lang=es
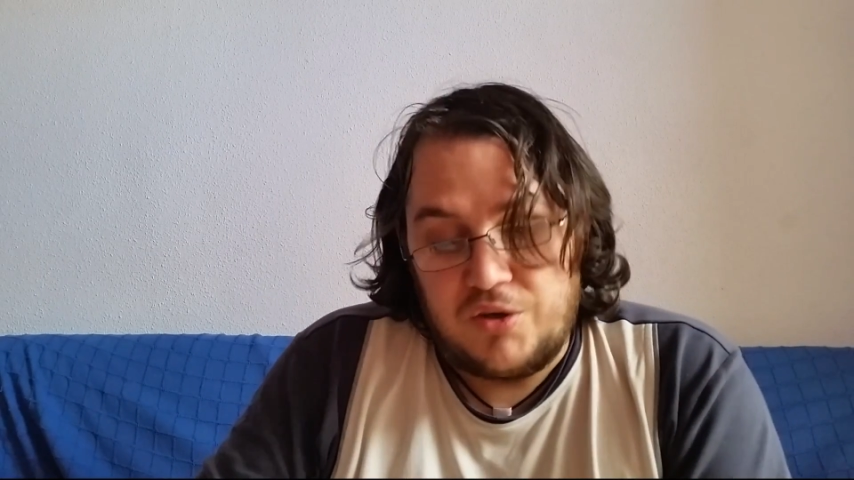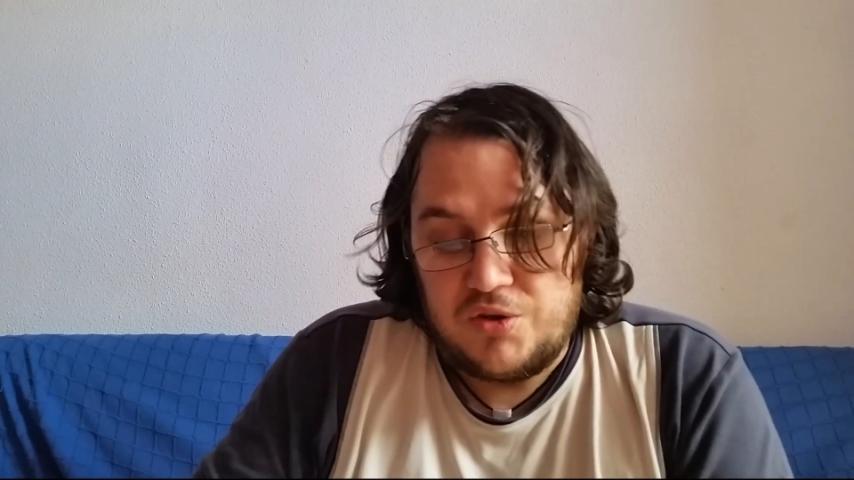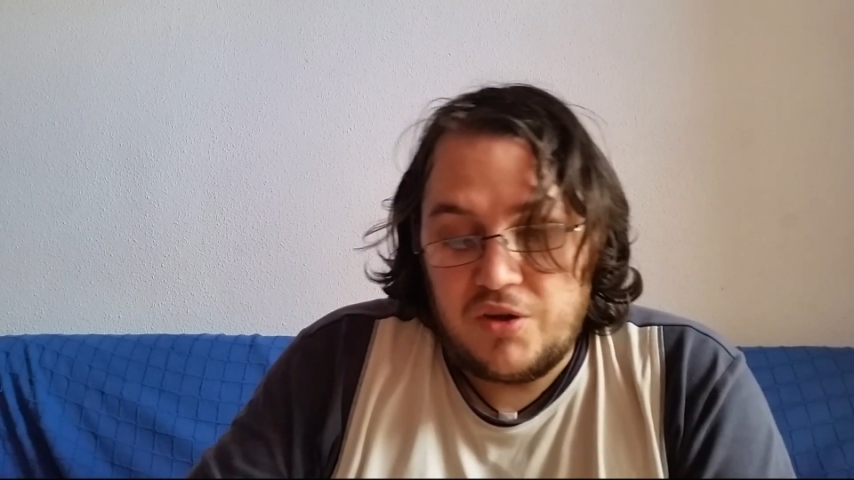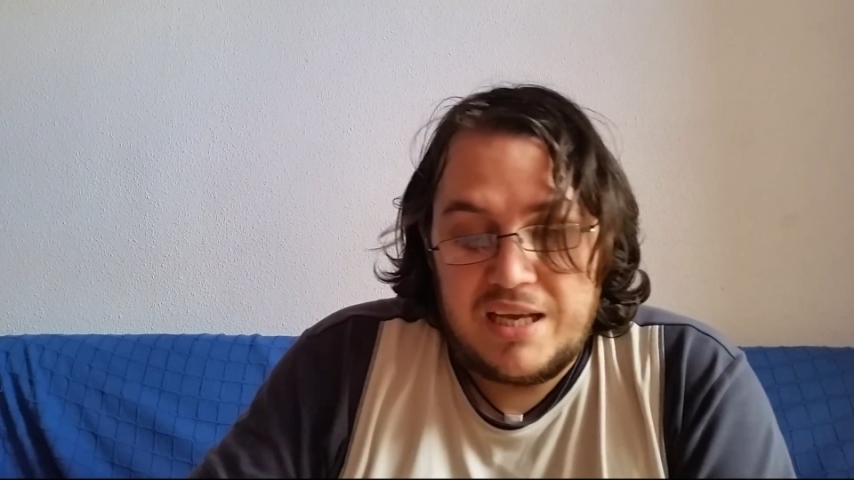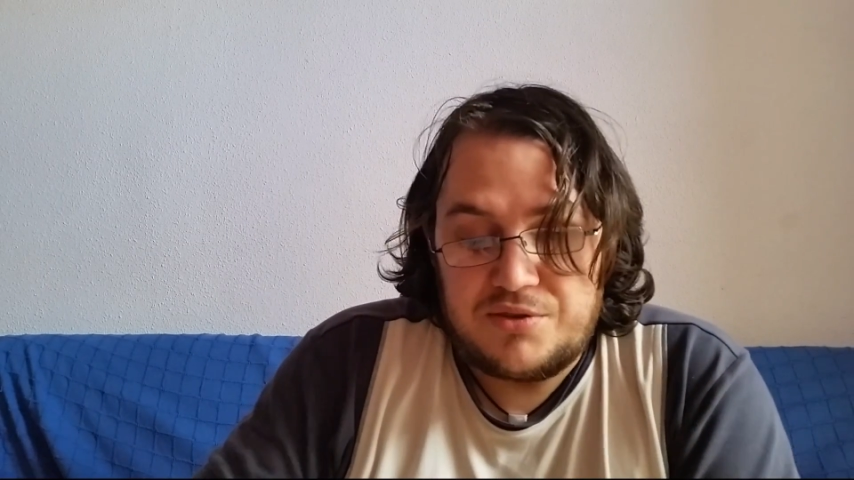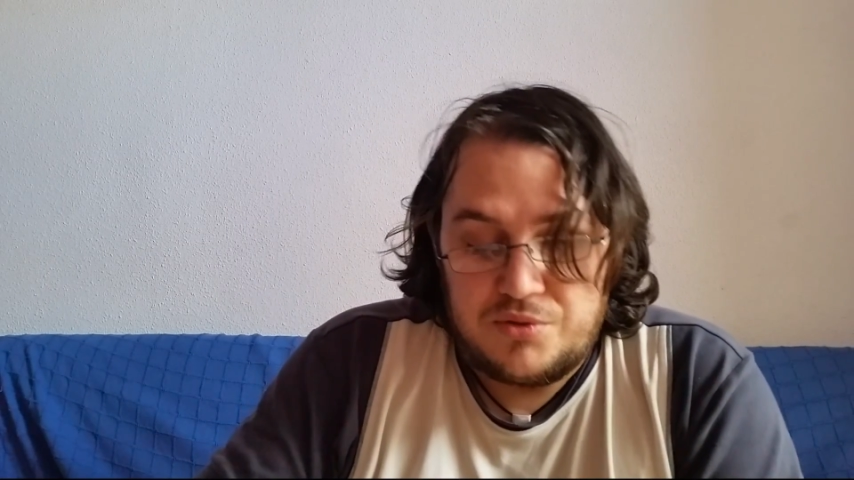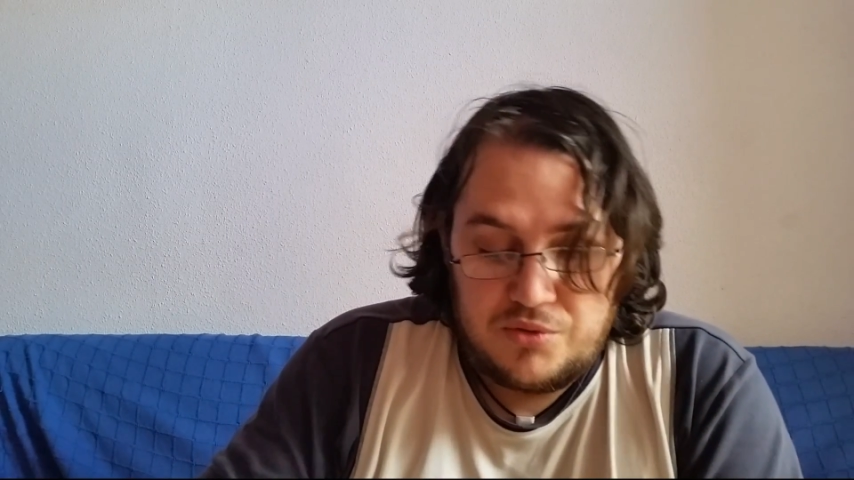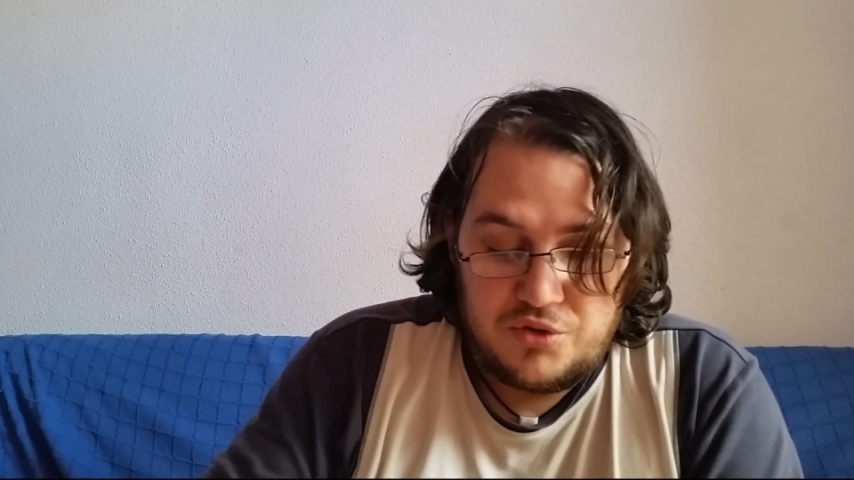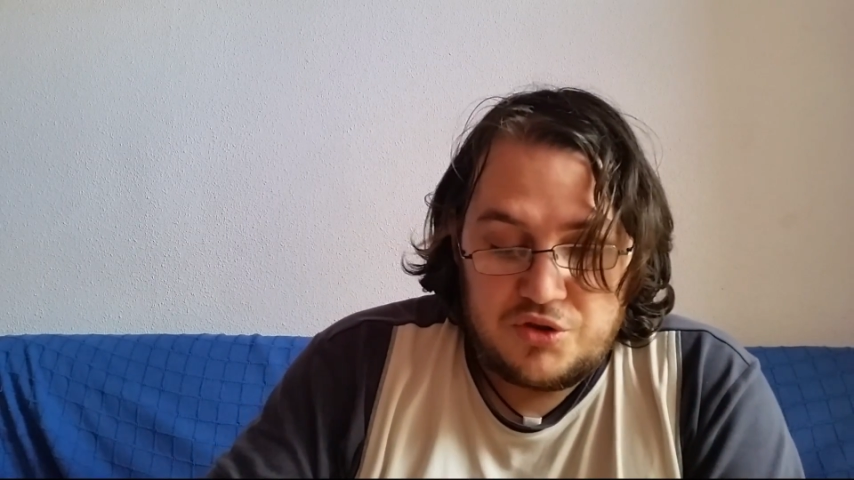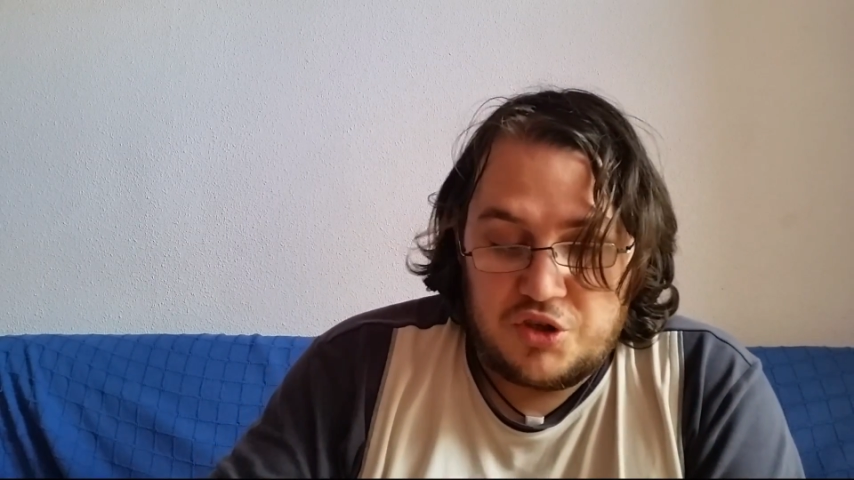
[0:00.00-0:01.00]
con todas
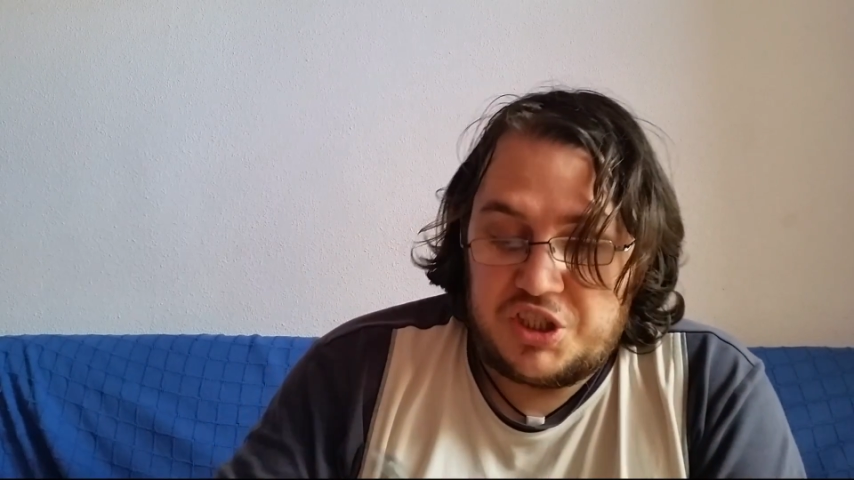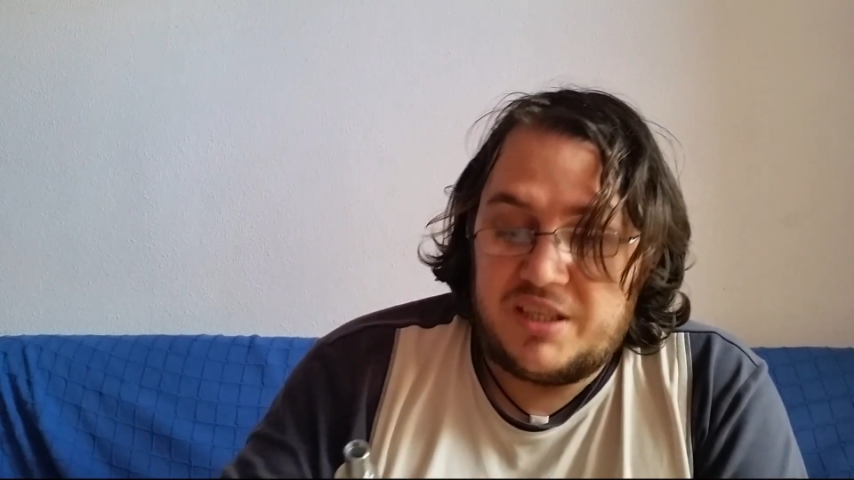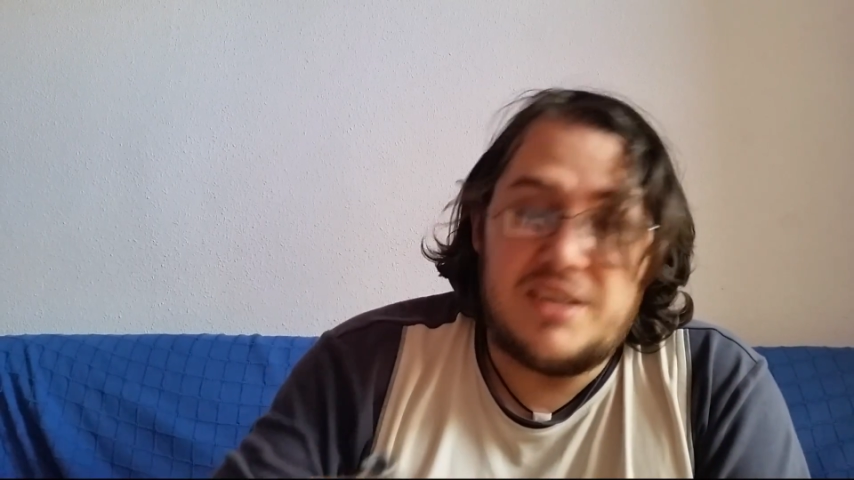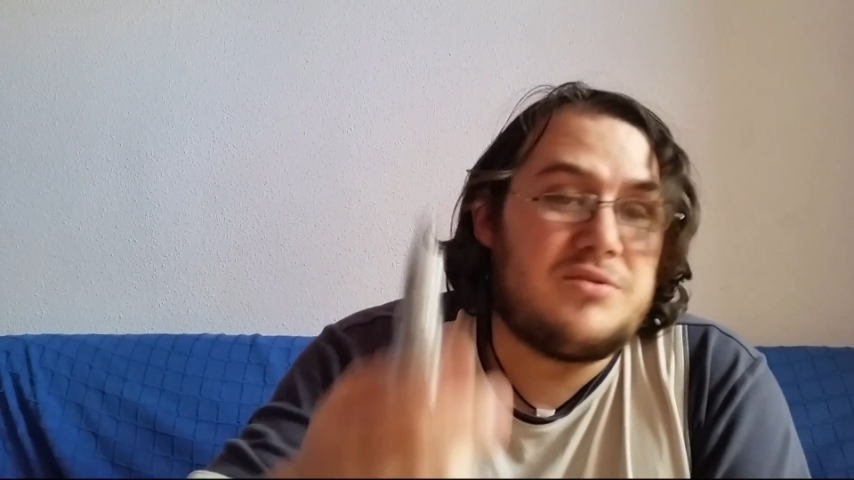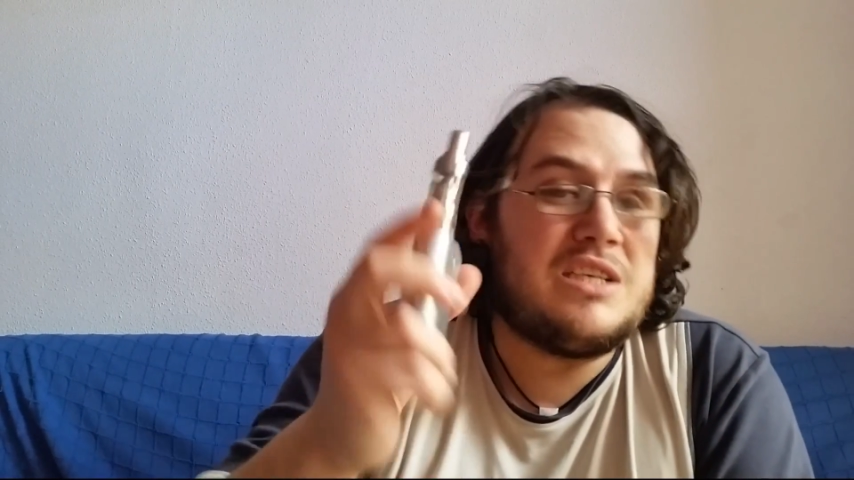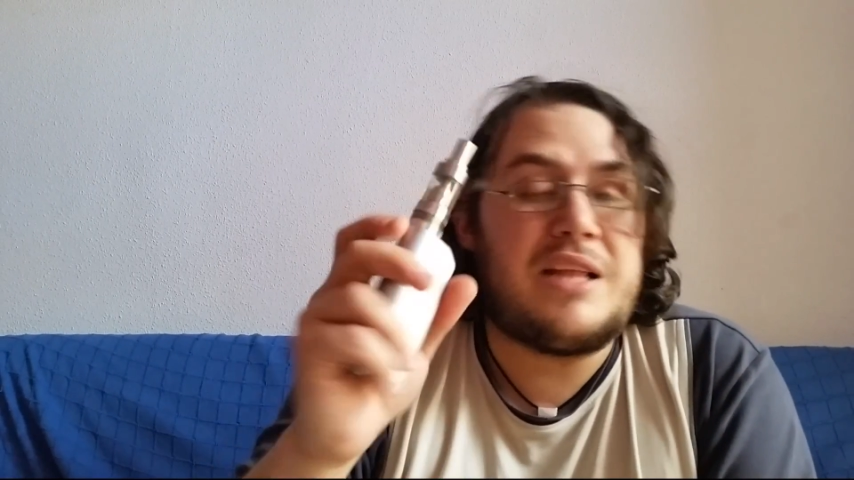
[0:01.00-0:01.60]
sus cositas,